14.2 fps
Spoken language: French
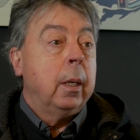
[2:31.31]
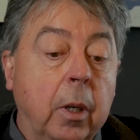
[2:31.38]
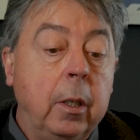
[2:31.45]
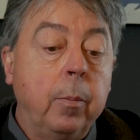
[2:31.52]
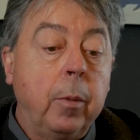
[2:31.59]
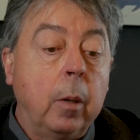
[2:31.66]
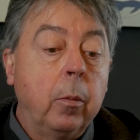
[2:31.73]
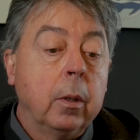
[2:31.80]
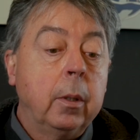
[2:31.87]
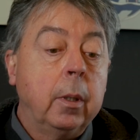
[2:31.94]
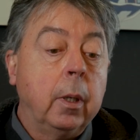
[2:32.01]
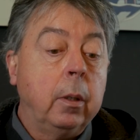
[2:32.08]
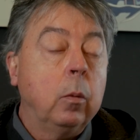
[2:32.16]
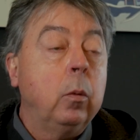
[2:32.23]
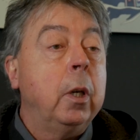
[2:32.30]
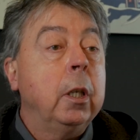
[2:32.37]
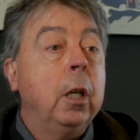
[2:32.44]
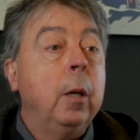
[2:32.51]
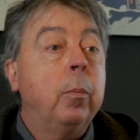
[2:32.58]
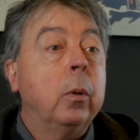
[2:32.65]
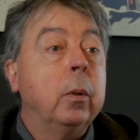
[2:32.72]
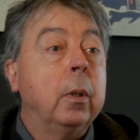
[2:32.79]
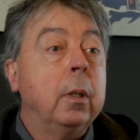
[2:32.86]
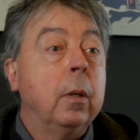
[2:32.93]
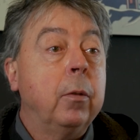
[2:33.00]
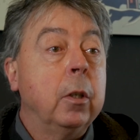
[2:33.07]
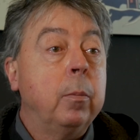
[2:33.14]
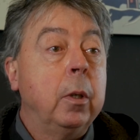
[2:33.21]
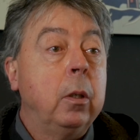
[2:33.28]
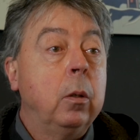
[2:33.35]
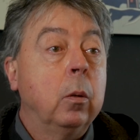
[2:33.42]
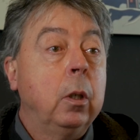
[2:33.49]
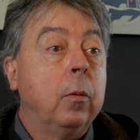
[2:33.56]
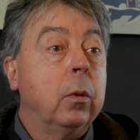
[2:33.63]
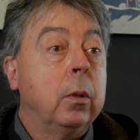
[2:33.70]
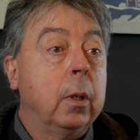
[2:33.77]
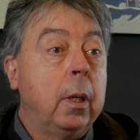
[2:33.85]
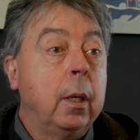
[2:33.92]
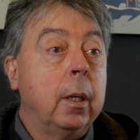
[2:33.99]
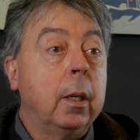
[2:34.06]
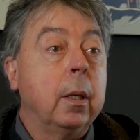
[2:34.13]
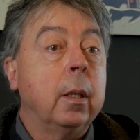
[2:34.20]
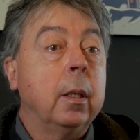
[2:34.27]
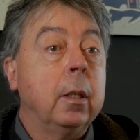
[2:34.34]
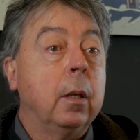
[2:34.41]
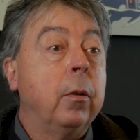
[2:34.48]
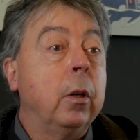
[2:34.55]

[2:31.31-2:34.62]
Principalement, c'est toute l'équipe des effets spéciaux qui faisait les,